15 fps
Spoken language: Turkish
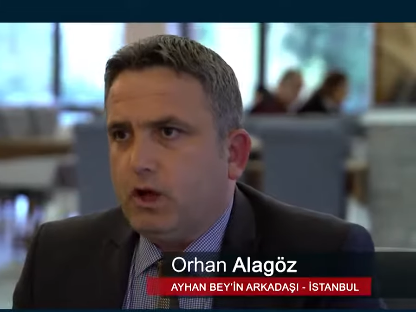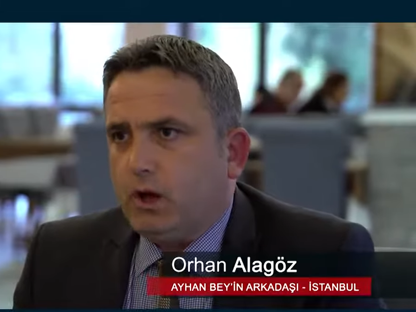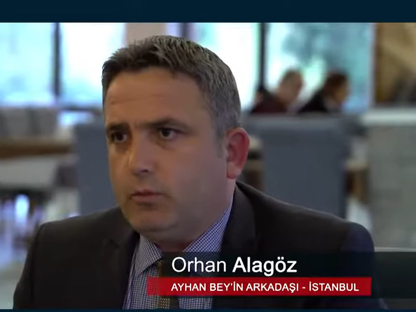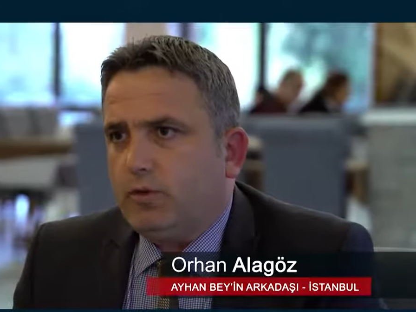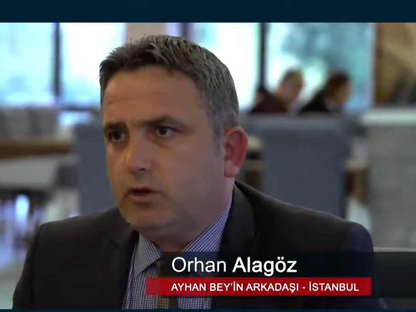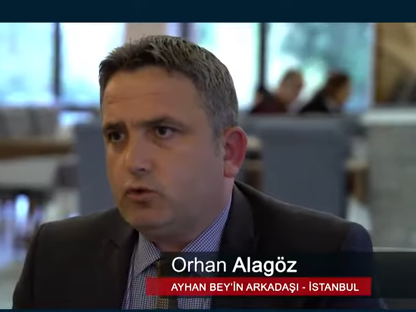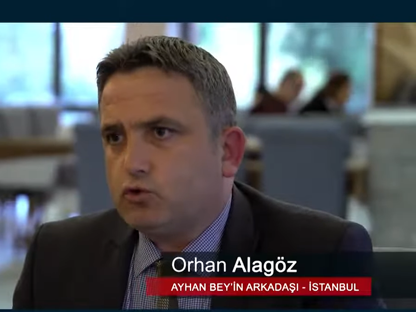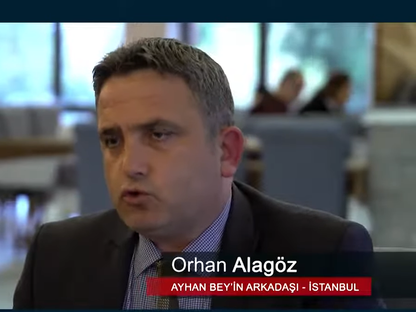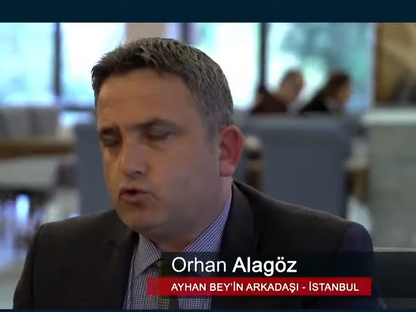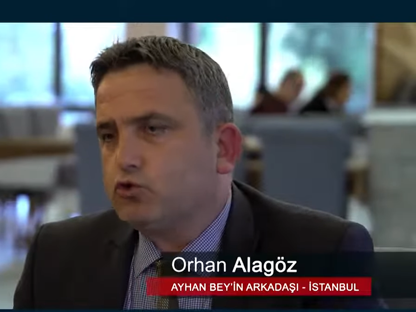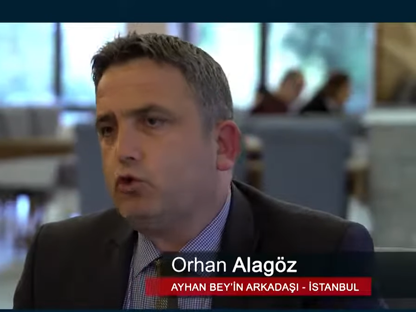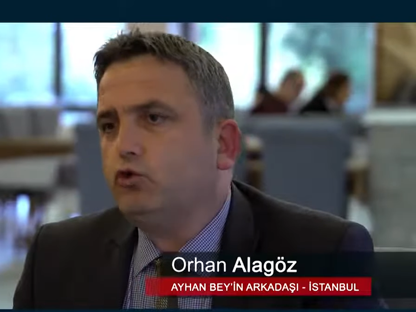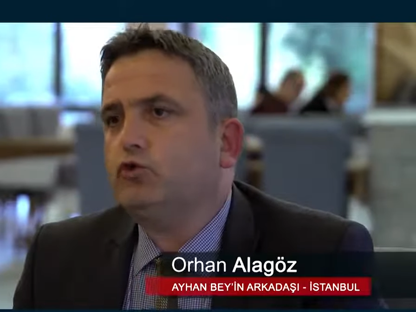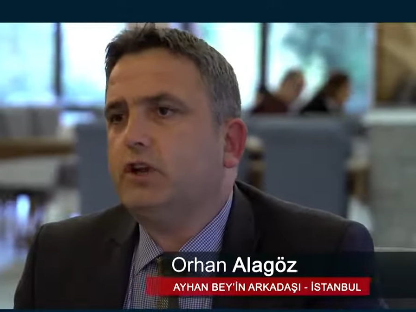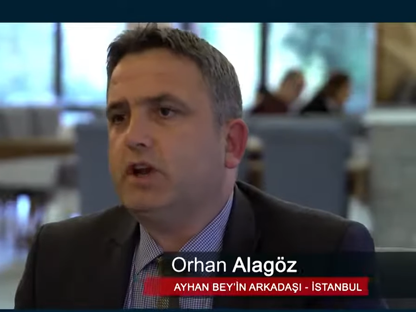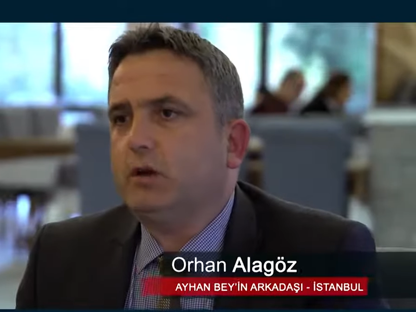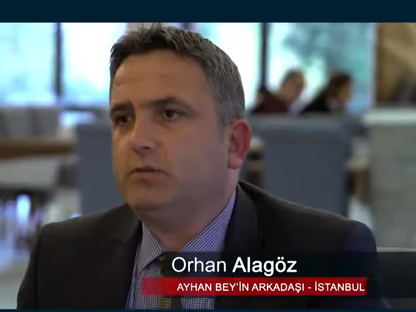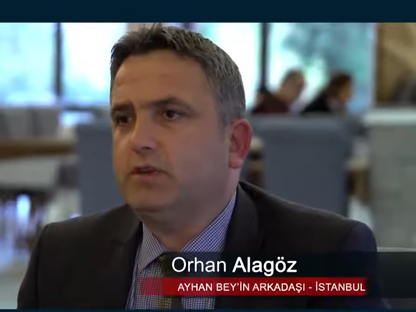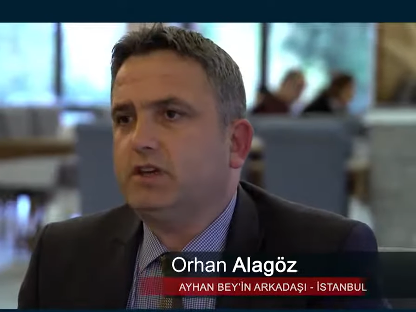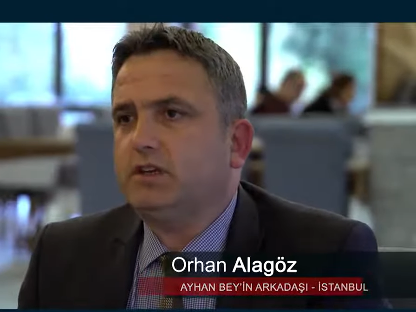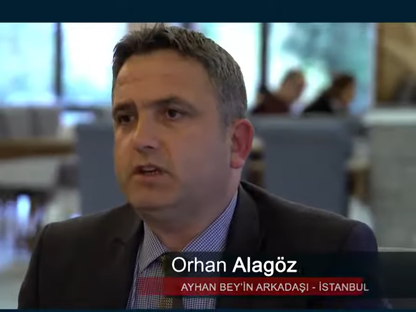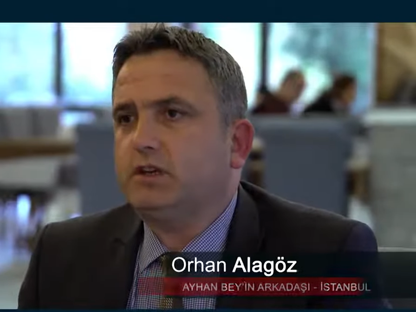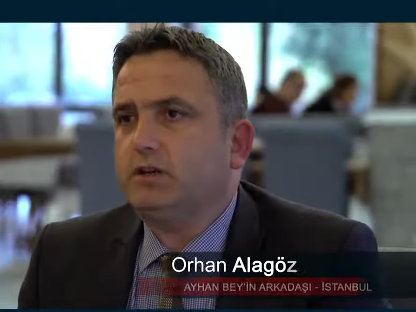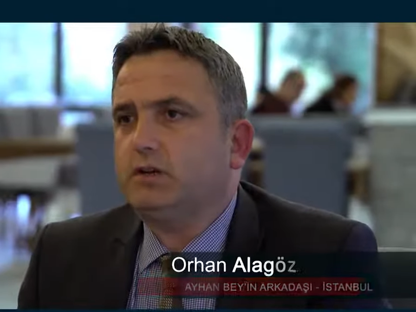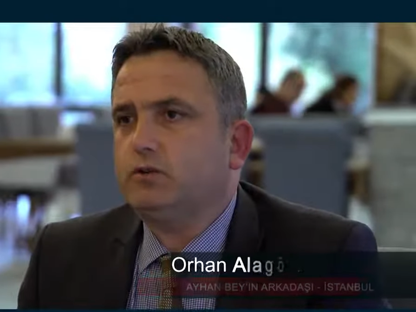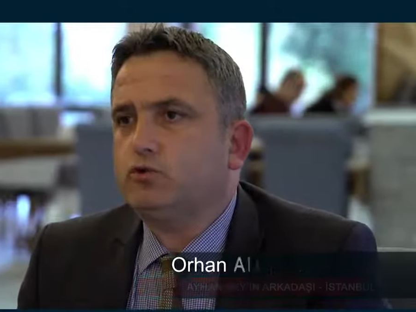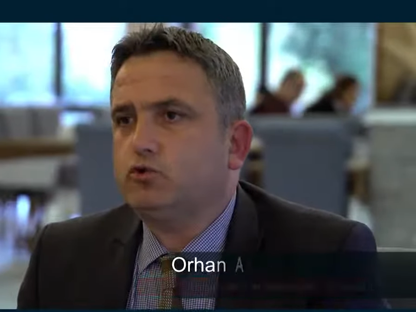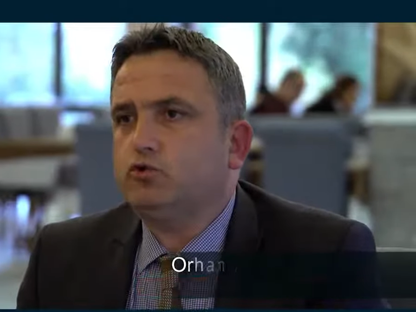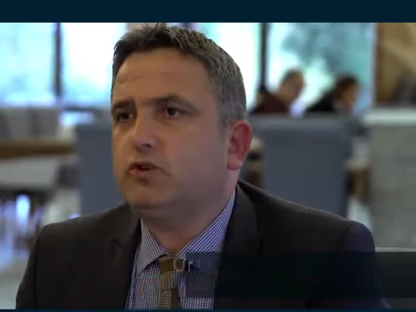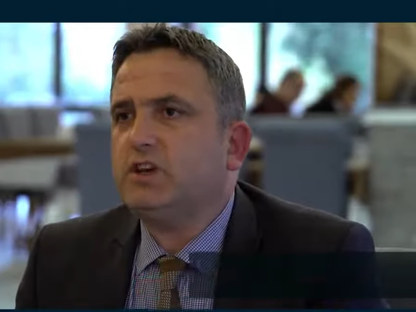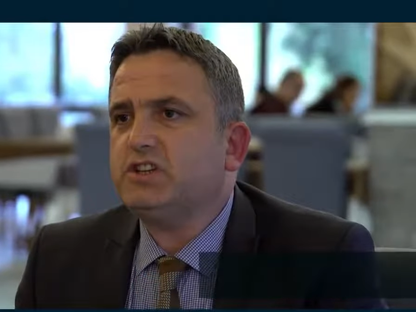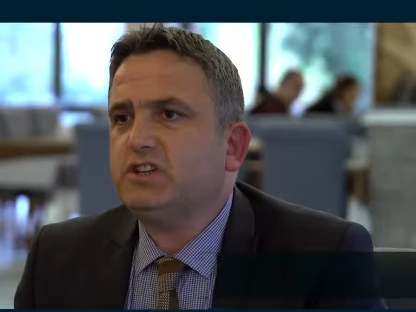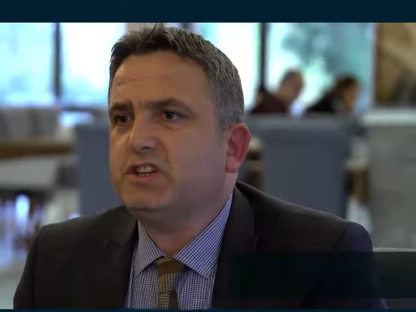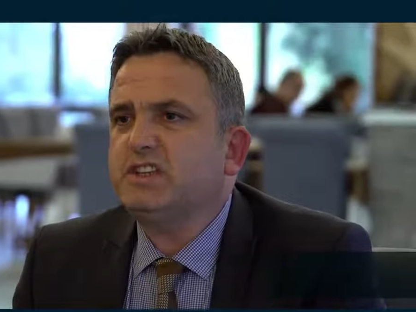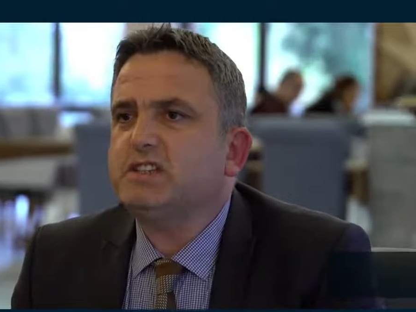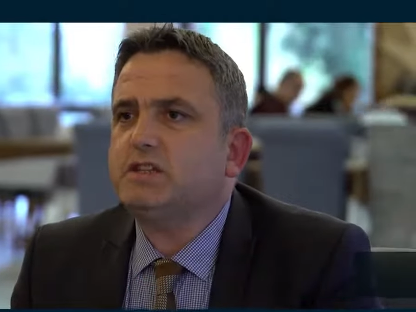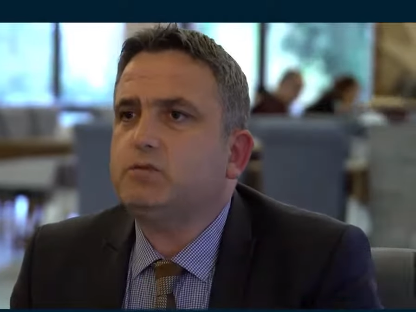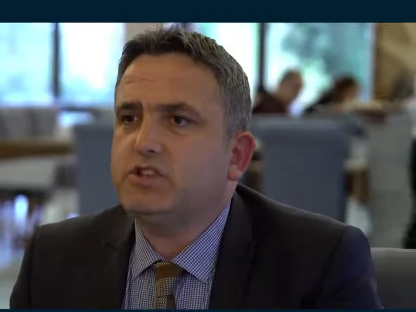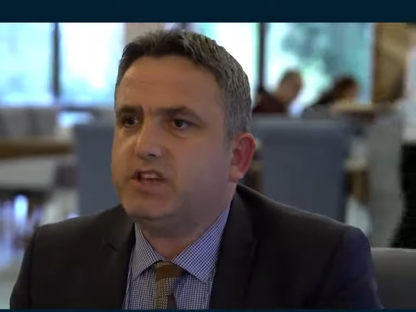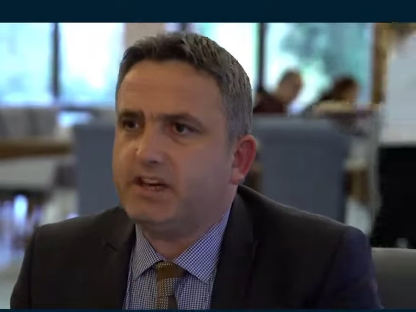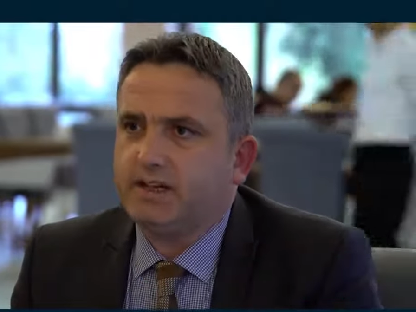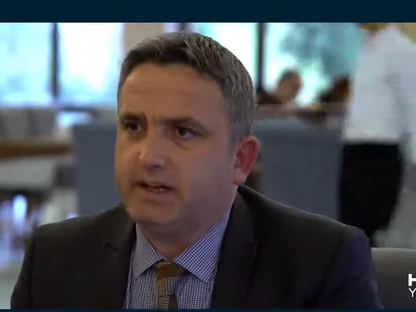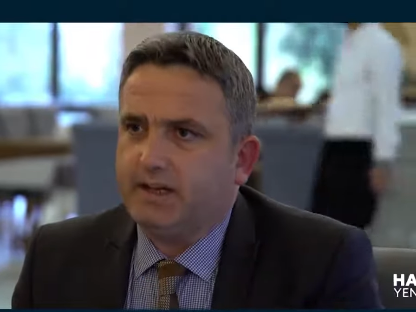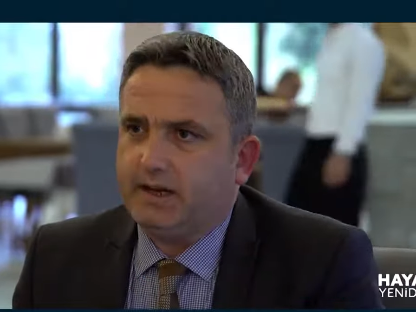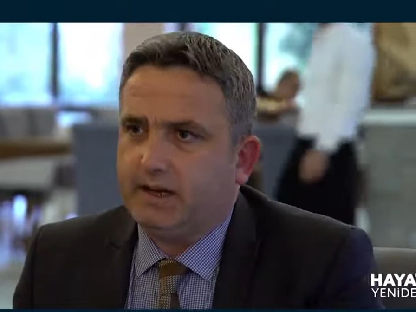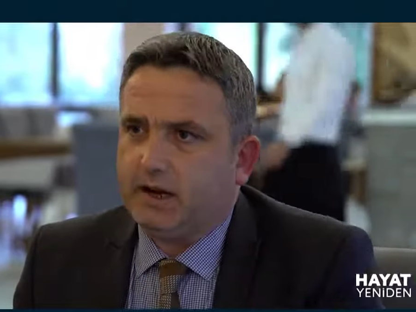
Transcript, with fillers: Ama şu son dönemdeki süreç hızlı bir şekilde